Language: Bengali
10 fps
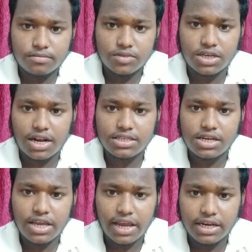যারা
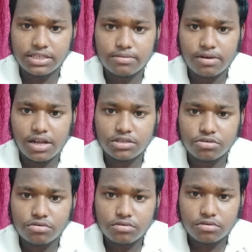যারা এলিজেবল
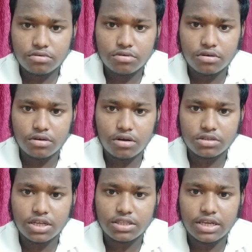আছো তো
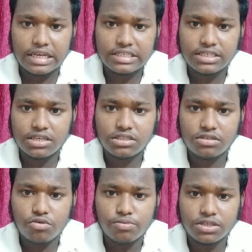অর্থাৎ এসসি এসটি
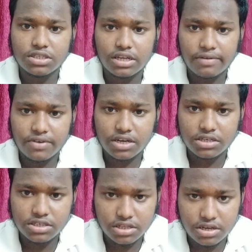ওবিসি সার্টিফিকেট
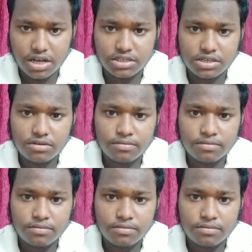যাদের আছে